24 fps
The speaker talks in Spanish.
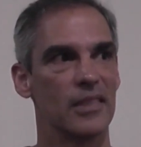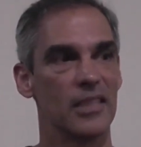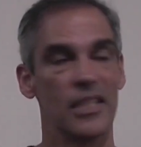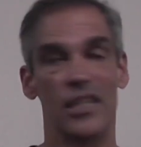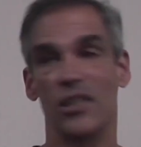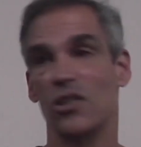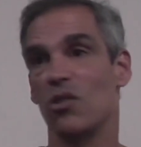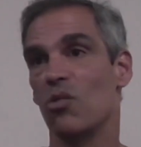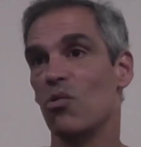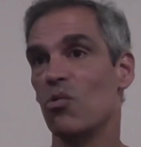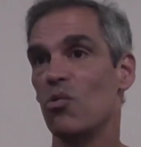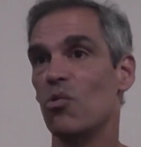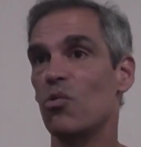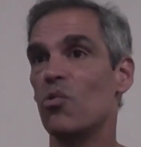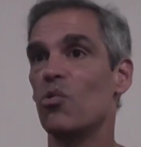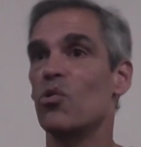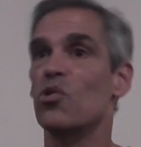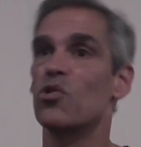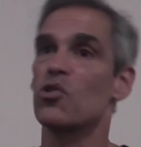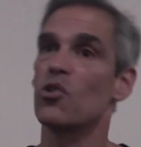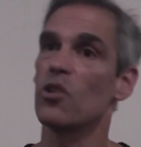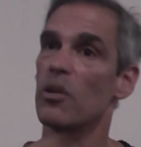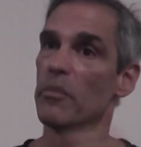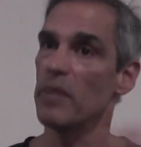Y esto es un
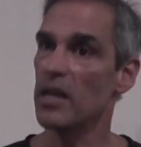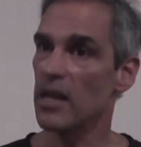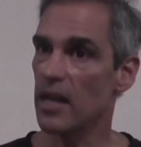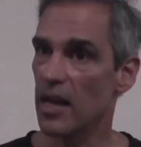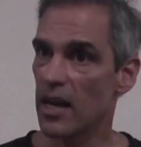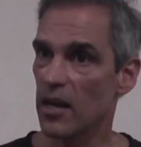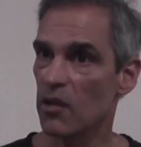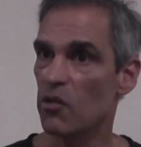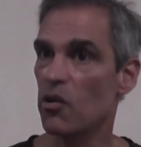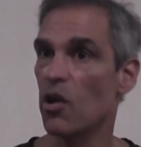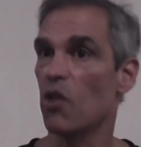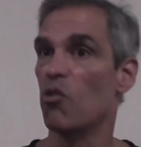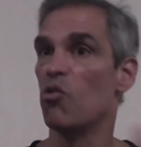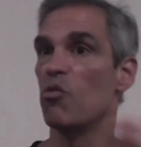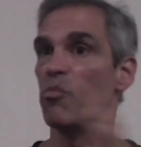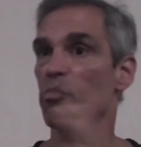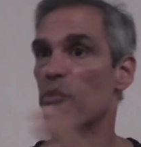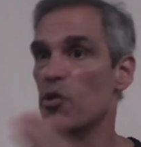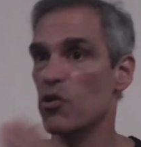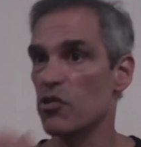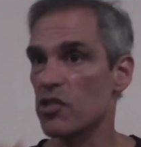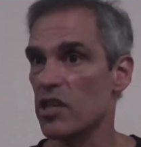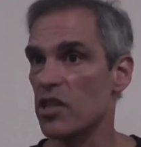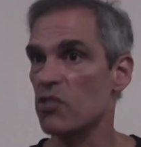curso de milagros, es un
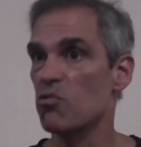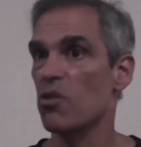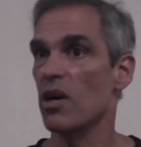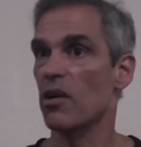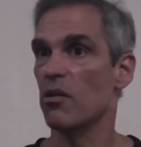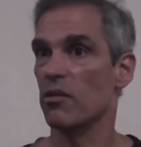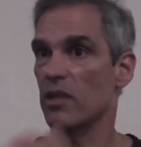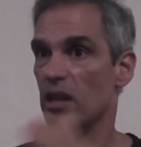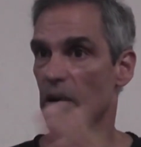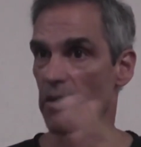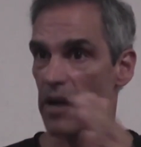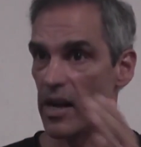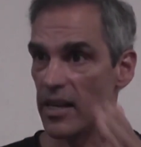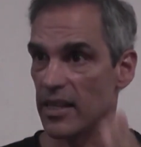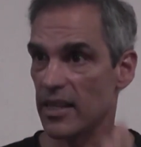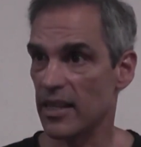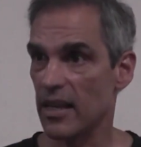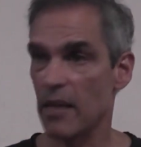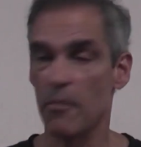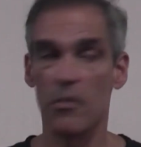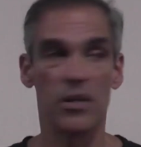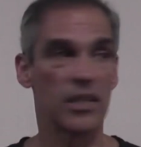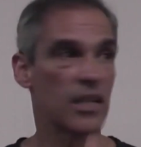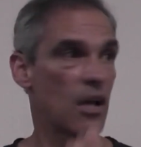proceso a vez
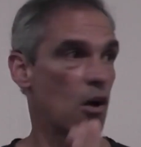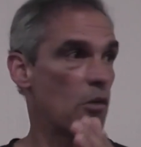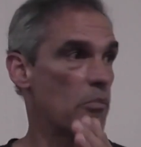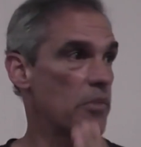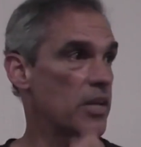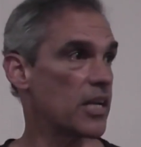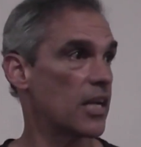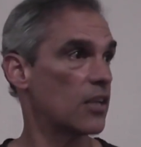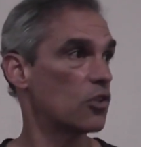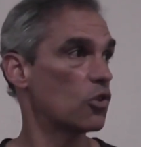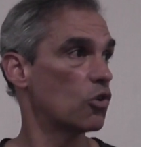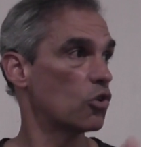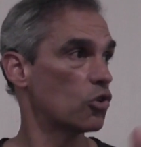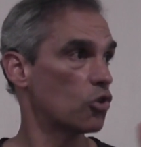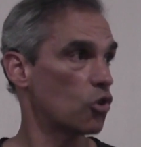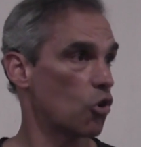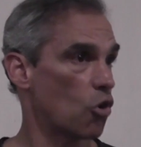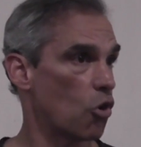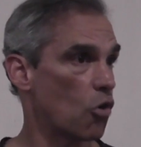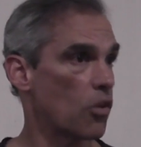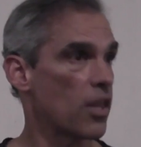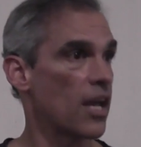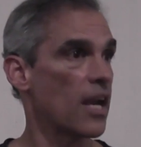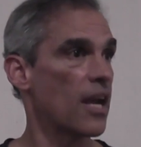estamos mirando
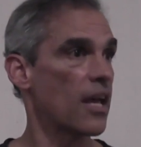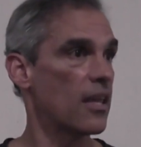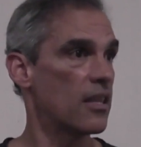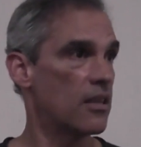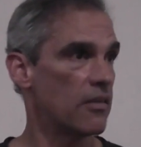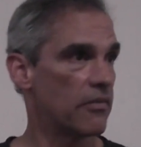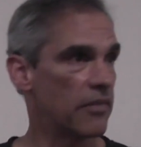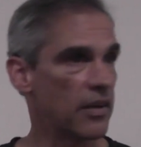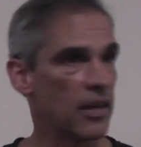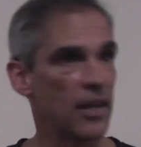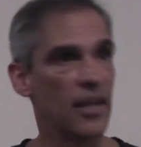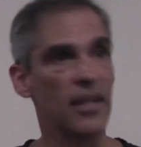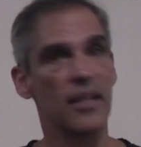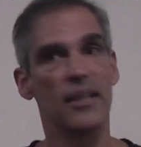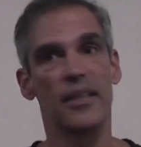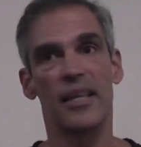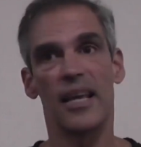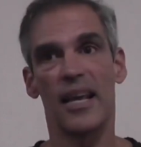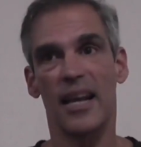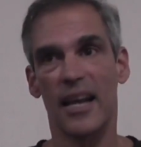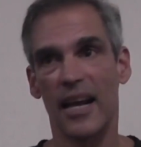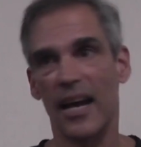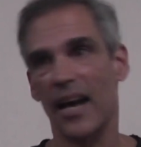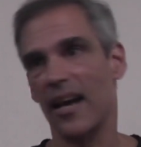todas las
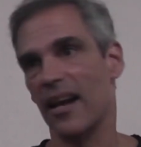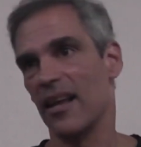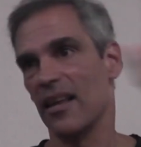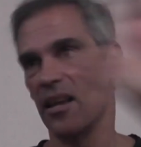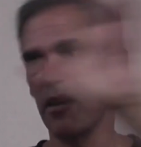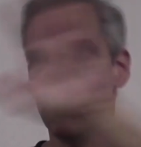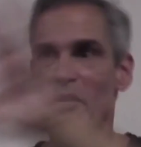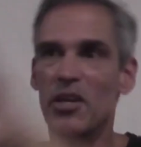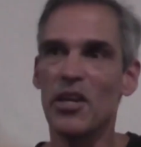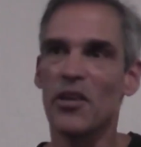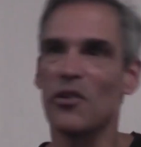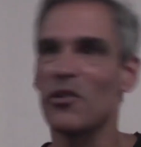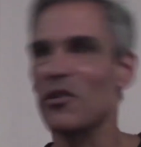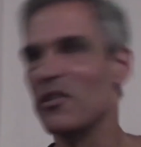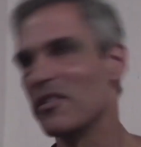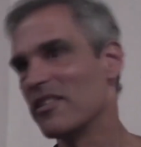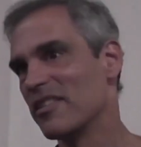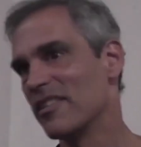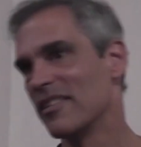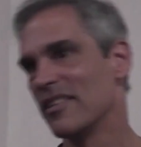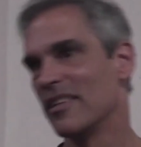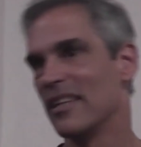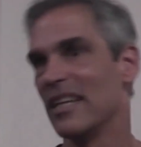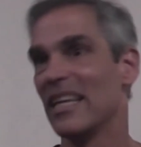diferentes caras del miedo,
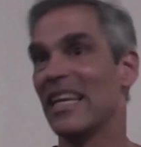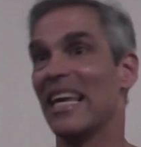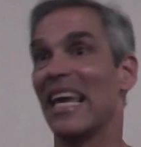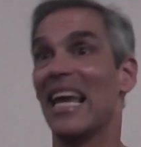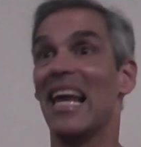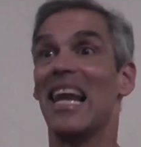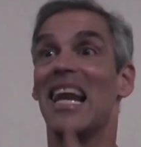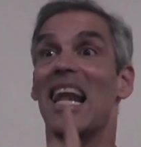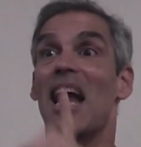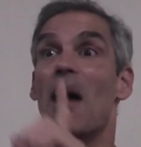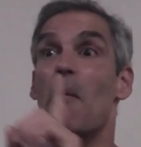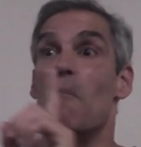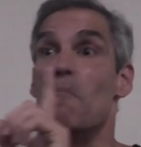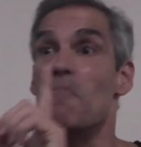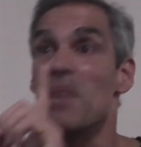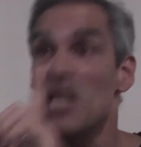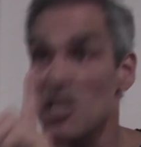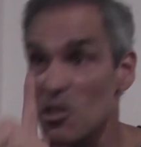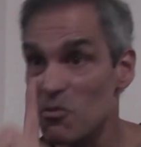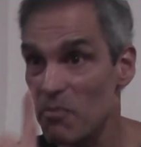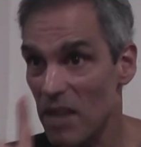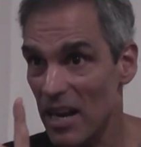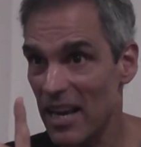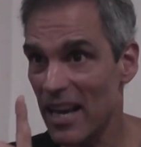que es la
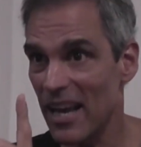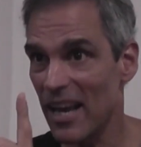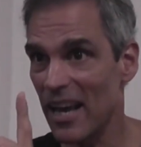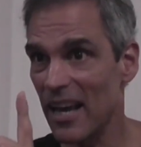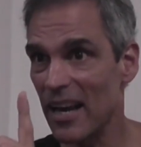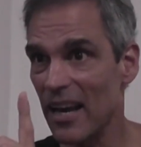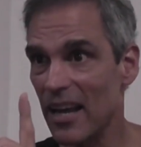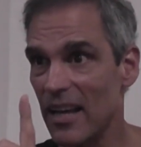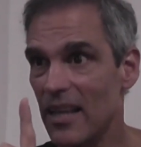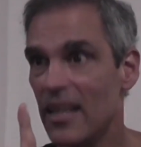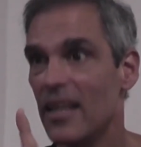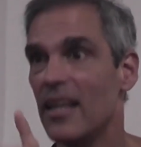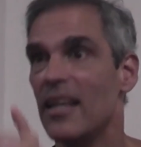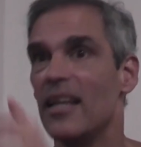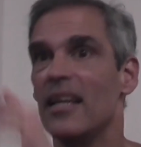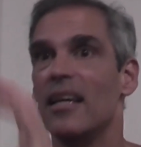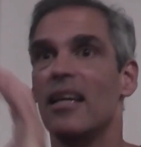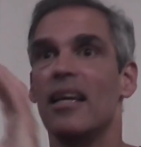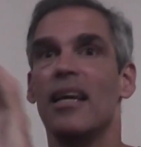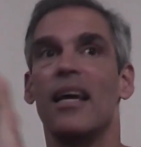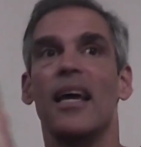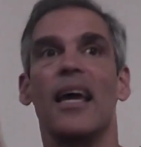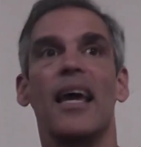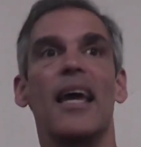misma cara
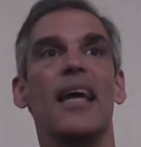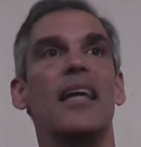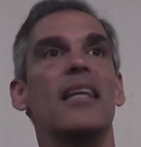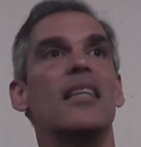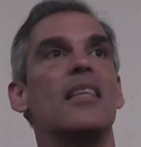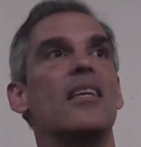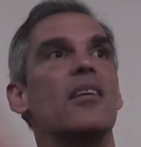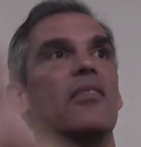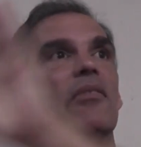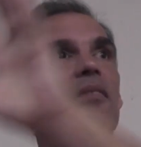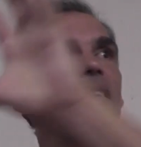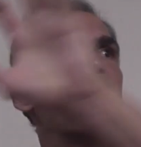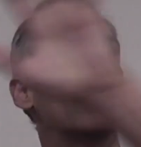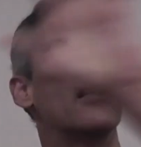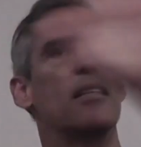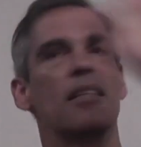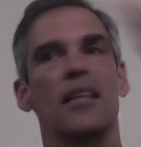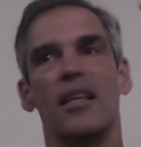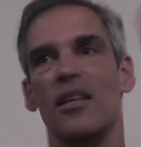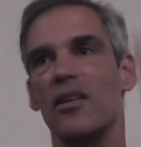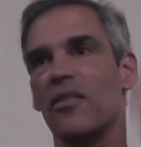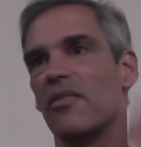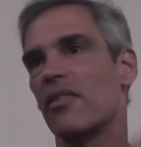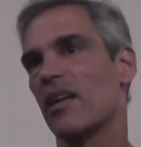en
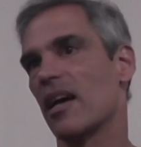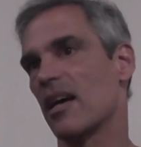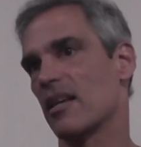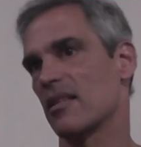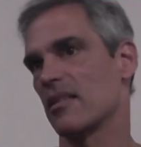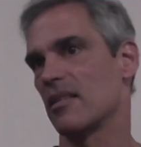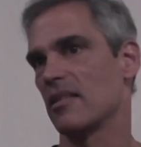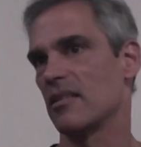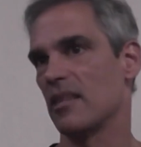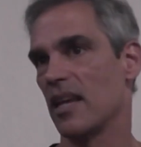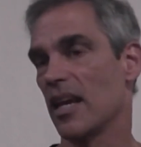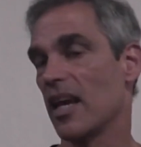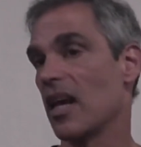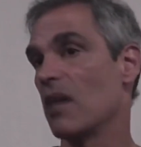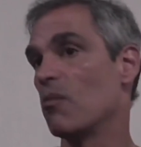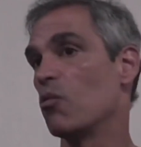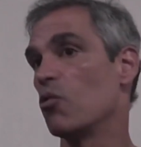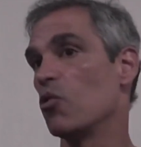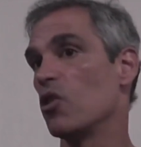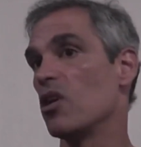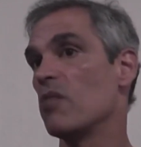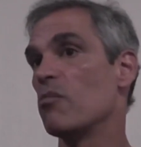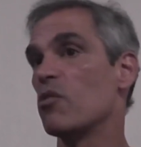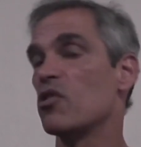diferentes disfraces. En el
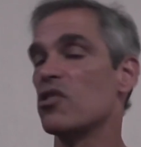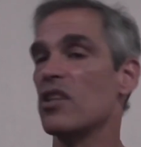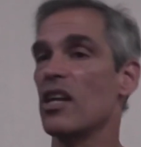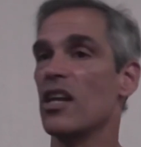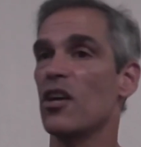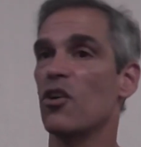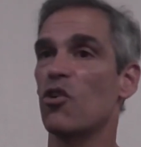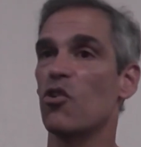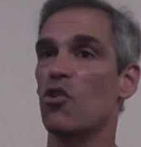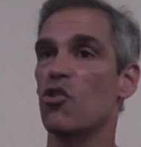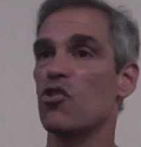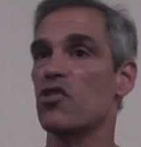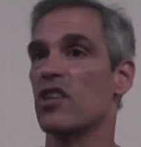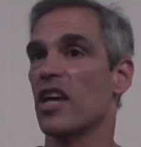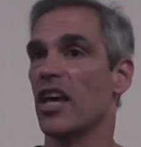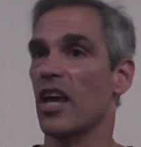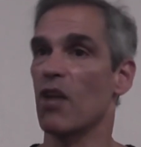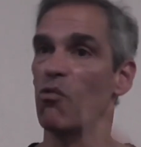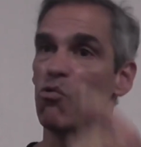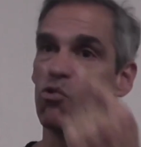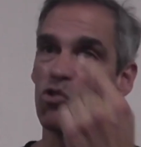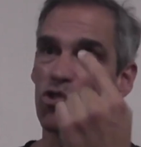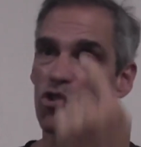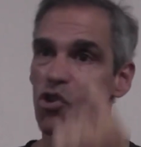budismo se le conoce
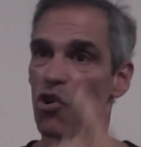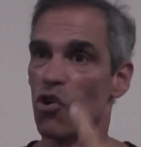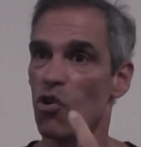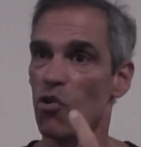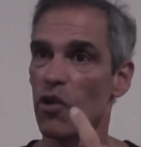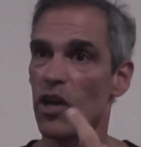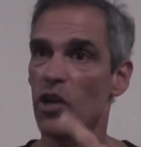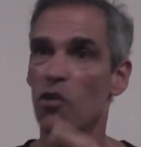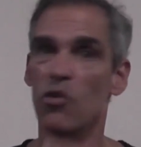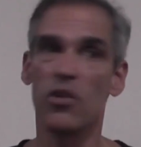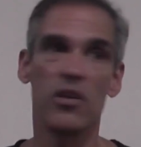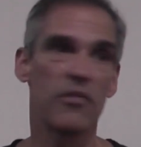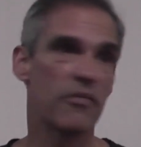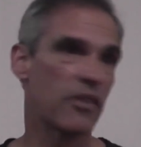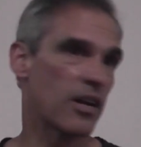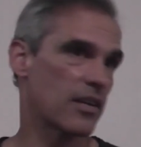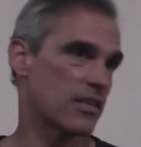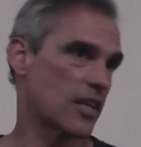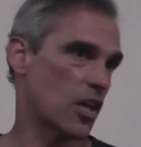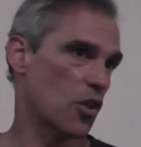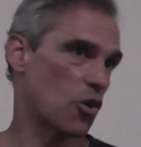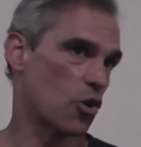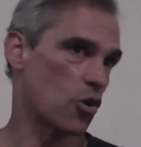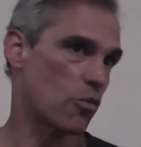que es un solo ego
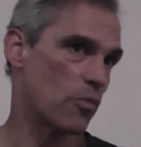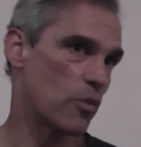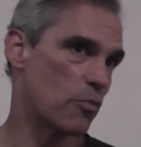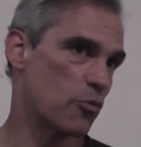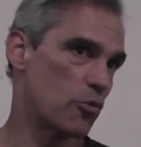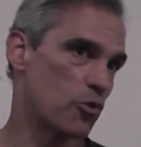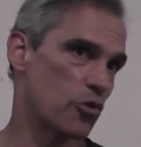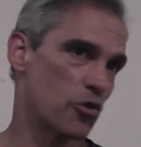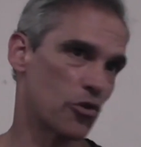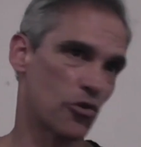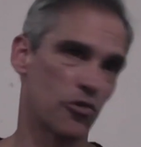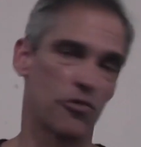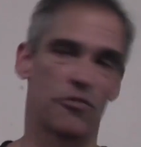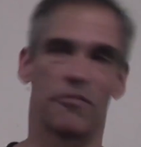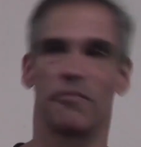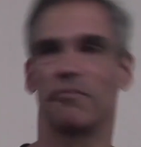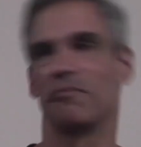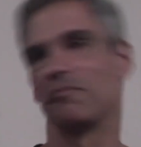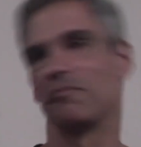disfrazado como muchos.